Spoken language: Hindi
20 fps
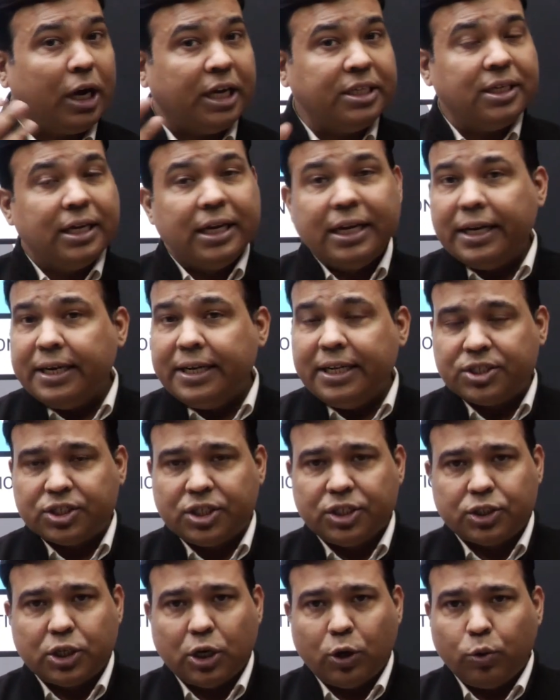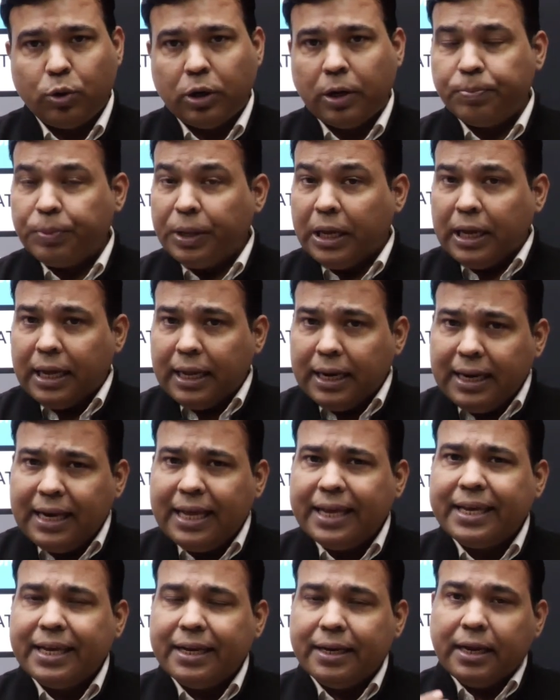जो आज डिस्कस करूंगा
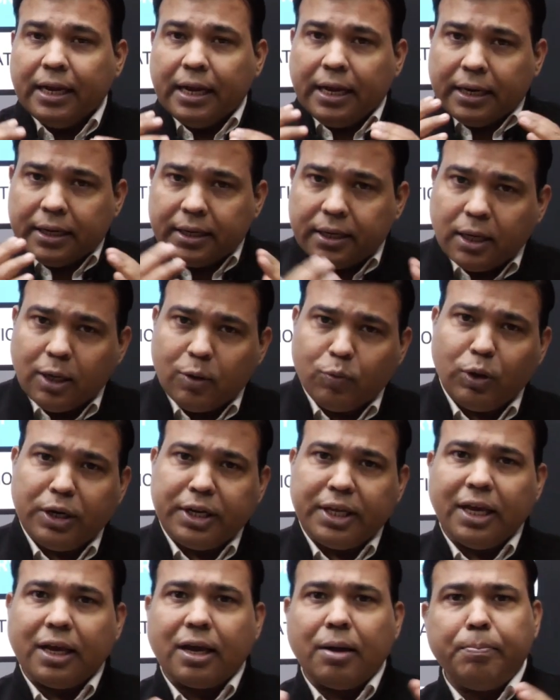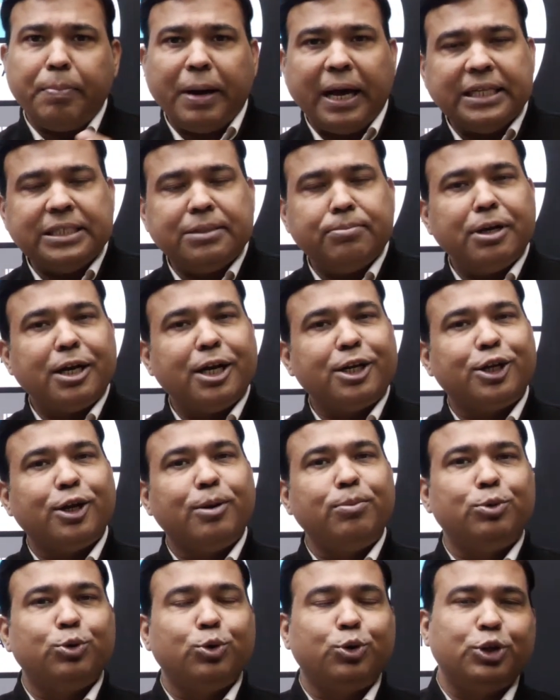लेकिन टर्म वन के कंपैरिजन में अगर
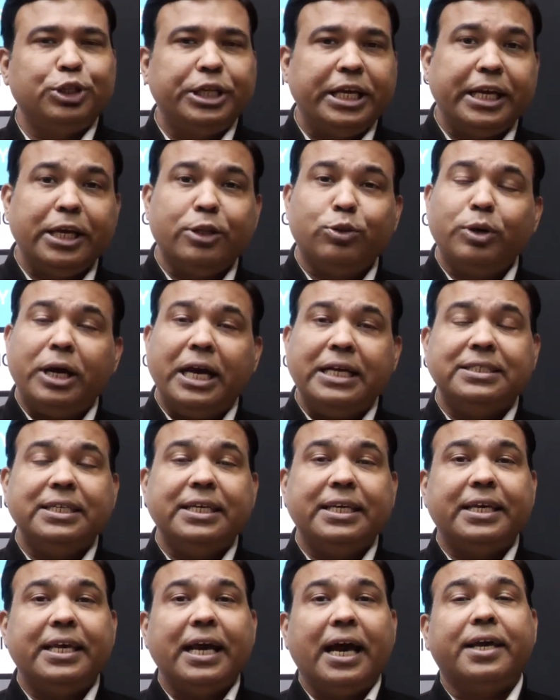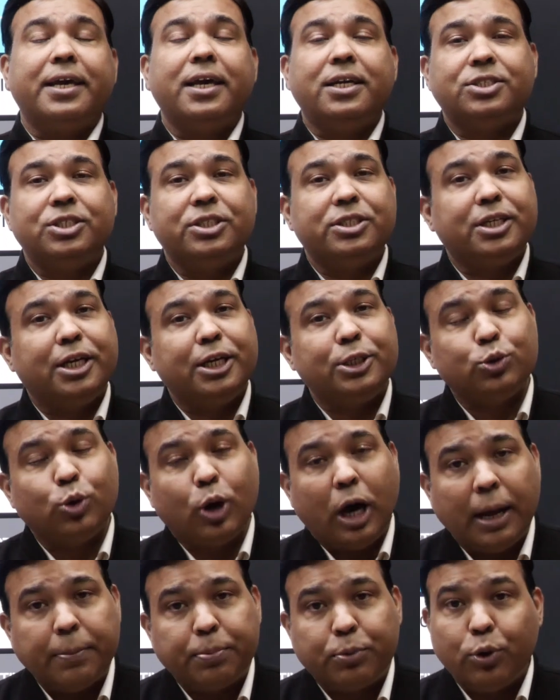टर्म टू को देखें तो ऐसी क्या क्या चीज़ें हैं जो
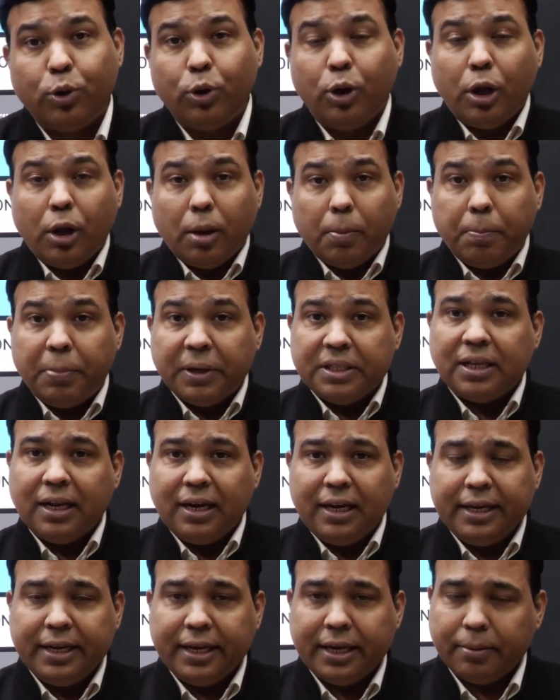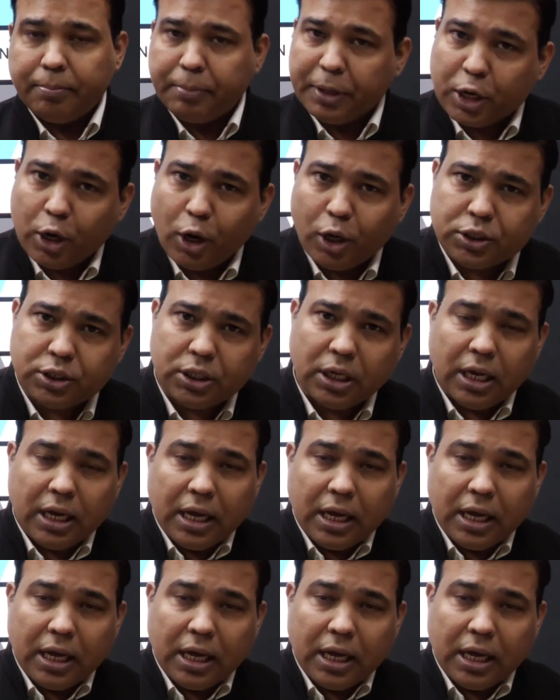आपको बदलनी है बिकॉज